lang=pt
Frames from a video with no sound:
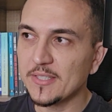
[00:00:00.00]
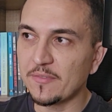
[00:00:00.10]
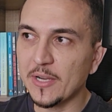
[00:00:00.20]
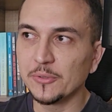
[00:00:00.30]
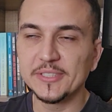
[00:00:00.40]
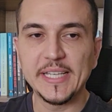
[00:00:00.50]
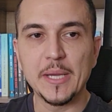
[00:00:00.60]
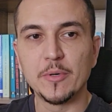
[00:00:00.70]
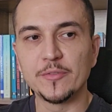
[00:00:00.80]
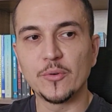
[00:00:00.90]
você vai conseguir
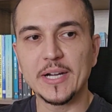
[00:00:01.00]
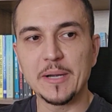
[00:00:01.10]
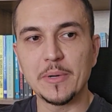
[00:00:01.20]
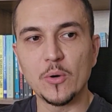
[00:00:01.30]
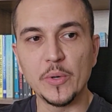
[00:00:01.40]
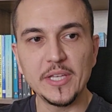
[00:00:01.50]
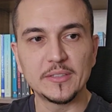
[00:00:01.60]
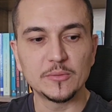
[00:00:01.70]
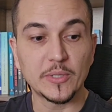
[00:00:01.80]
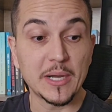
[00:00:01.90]
remover um karma
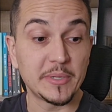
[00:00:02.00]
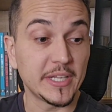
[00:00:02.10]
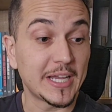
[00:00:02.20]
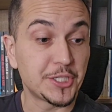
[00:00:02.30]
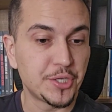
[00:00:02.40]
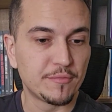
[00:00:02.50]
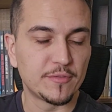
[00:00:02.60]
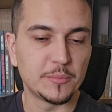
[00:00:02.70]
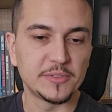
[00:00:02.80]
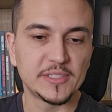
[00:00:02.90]
ruim, um karma
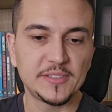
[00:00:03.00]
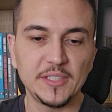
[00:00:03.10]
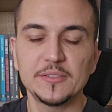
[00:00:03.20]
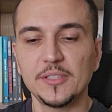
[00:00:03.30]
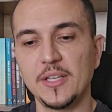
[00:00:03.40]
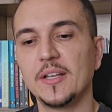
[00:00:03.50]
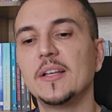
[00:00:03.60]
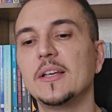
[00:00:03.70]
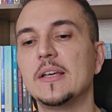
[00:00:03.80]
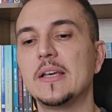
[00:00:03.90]
negativo, vamos dizer assim? Sim.
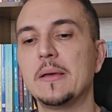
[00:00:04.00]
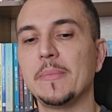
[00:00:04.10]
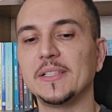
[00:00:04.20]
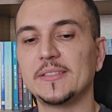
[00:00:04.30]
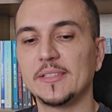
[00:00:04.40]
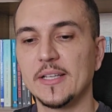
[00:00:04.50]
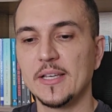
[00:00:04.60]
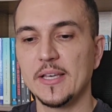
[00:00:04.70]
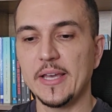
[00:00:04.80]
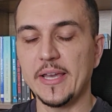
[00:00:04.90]
Mas
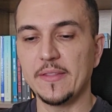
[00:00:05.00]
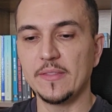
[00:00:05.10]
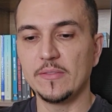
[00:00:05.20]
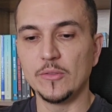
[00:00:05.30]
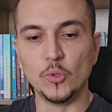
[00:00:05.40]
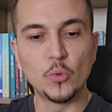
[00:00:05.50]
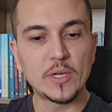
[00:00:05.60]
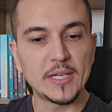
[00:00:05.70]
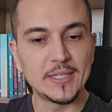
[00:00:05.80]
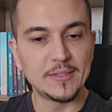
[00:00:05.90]
é,
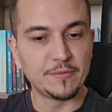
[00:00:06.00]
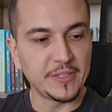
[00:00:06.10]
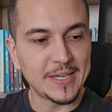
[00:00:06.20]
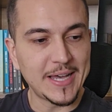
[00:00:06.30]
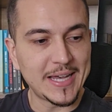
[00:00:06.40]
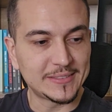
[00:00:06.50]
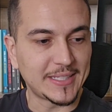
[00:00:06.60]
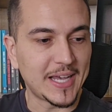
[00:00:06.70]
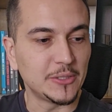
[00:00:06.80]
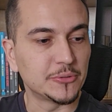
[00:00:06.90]
nunca via
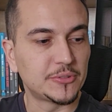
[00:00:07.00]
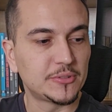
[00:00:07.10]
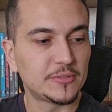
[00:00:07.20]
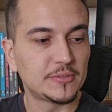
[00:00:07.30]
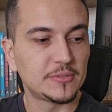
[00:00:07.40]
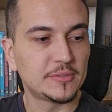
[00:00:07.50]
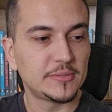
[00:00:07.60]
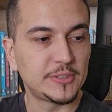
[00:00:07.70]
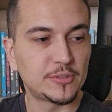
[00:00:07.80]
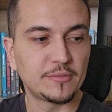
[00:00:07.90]
atalhos.
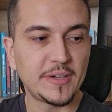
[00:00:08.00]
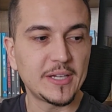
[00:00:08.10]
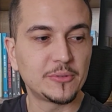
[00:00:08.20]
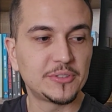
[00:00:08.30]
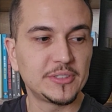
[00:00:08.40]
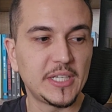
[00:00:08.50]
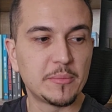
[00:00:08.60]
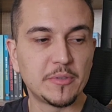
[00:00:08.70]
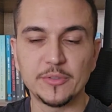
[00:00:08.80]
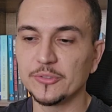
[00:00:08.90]
Você só vai conseguir
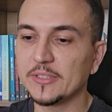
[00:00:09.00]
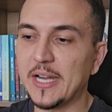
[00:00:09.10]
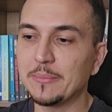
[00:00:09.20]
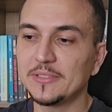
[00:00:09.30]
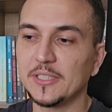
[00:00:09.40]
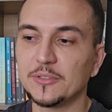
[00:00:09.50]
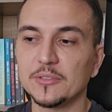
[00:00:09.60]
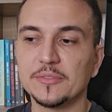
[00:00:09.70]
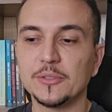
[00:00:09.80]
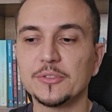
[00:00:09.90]
remover os karmas
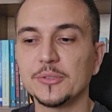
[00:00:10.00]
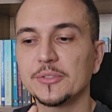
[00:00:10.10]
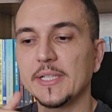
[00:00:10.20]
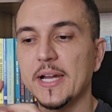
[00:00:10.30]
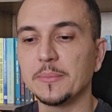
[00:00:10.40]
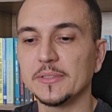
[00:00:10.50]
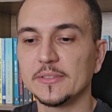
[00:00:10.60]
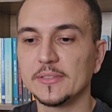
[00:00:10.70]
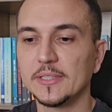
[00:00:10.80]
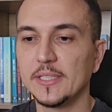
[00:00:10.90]
resolvendo seus
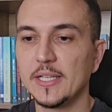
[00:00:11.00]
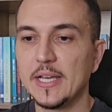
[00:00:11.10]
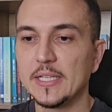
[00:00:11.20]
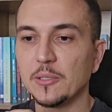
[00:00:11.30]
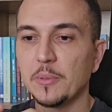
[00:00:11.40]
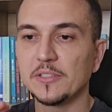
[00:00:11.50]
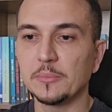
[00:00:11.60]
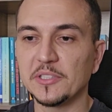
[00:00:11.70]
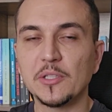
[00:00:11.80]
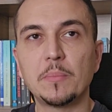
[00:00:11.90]
karmas. Então, por
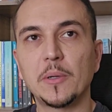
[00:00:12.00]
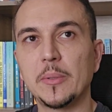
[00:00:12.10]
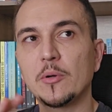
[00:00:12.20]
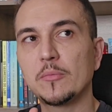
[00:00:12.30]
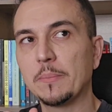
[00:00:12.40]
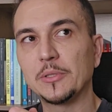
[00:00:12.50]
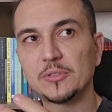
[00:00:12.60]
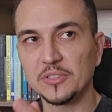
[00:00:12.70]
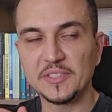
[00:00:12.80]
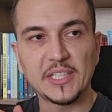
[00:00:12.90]
exemplo, se tem um problema com uma
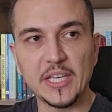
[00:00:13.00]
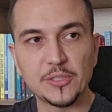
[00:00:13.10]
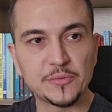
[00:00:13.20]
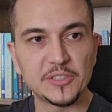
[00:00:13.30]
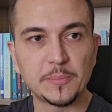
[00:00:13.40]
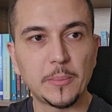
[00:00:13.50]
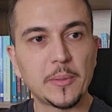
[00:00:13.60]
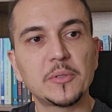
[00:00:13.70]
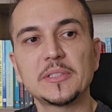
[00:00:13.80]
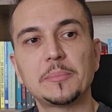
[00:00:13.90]
pessoa, você vai ter que resolver esse
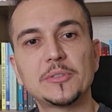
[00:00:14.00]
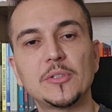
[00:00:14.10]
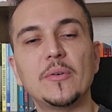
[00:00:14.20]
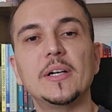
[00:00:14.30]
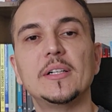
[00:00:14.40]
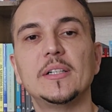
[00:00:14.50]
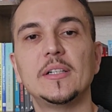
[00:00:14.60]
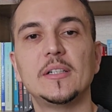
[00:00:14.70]
problema com essa pessoa.